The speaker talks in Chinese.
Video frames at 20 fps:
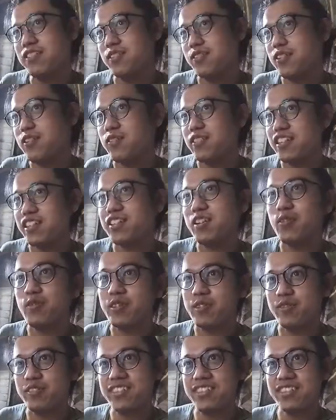有那种人口
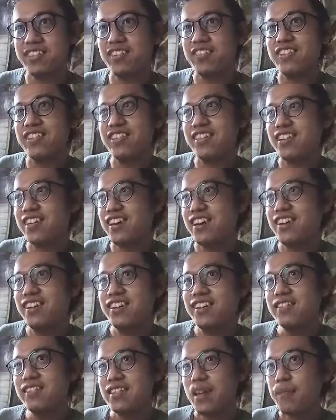流失的问题啊。
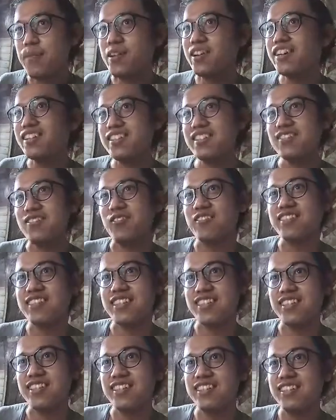他们有个东
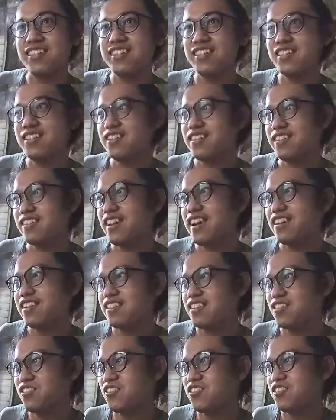西是让
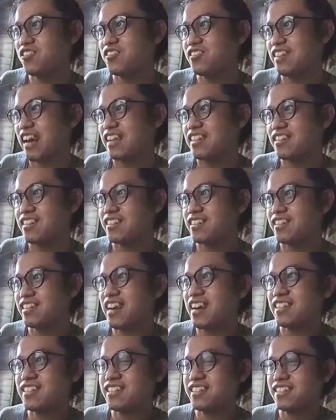你去产生
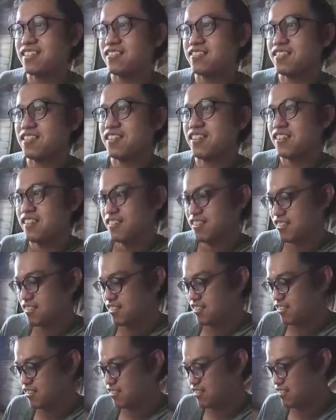价值的东西啊。
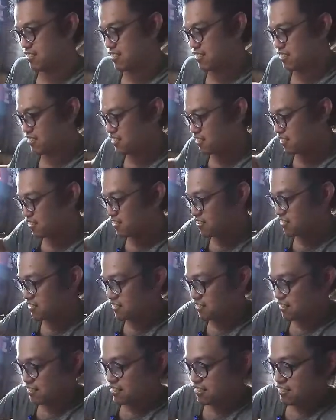因为说
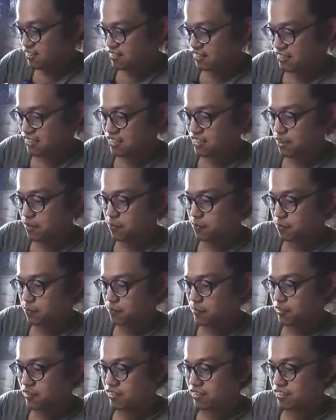现在也
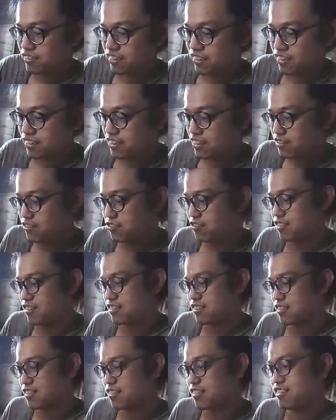没有人讲，哎要去
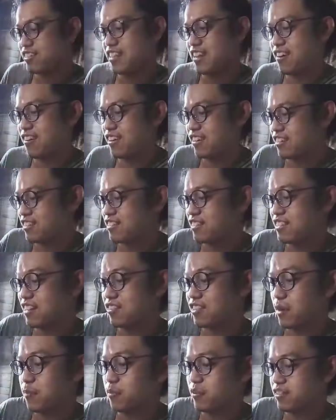割脚啊，割
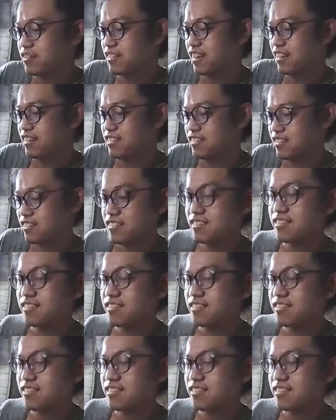脚也不能再。